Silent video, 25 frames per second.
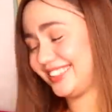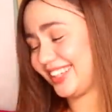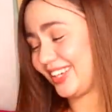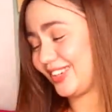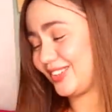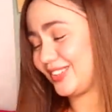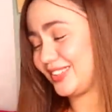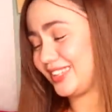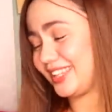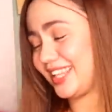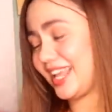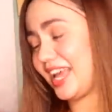
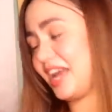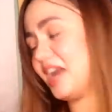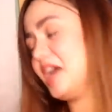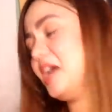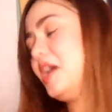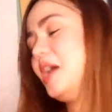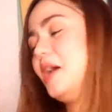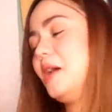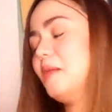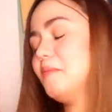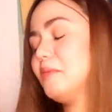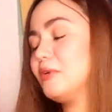Charot lang.
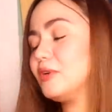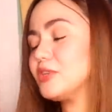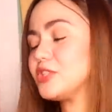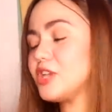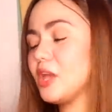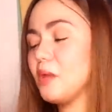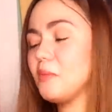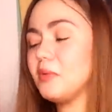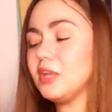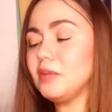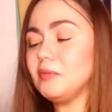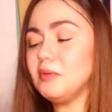Pero,
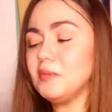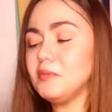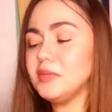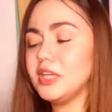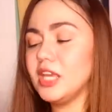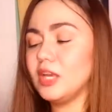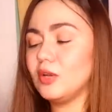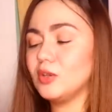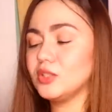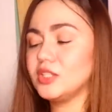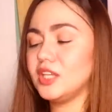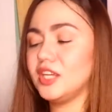syempre,
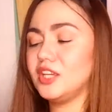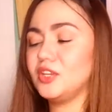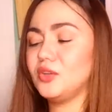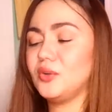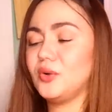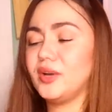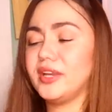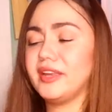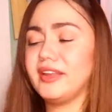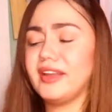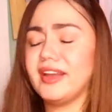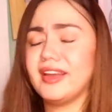ibibigay ko sa inyo.
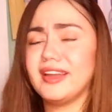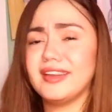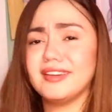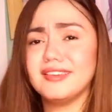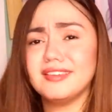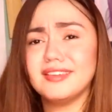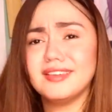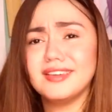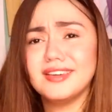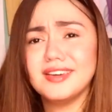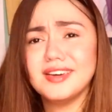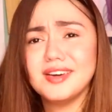Ayan.
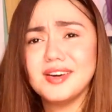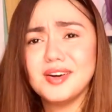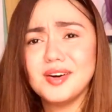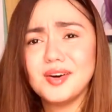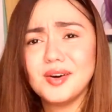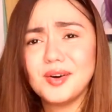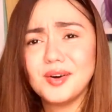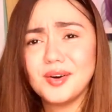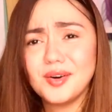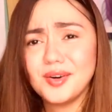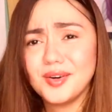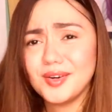
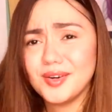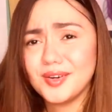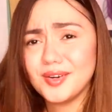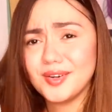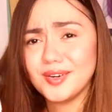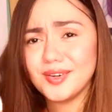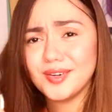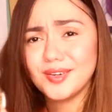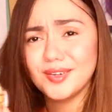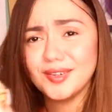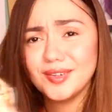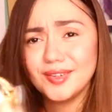
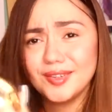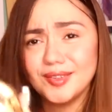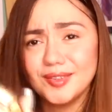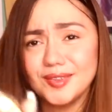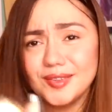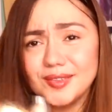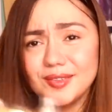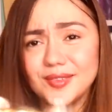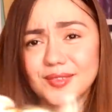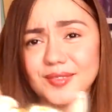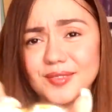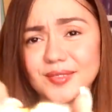
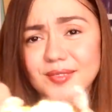Oh.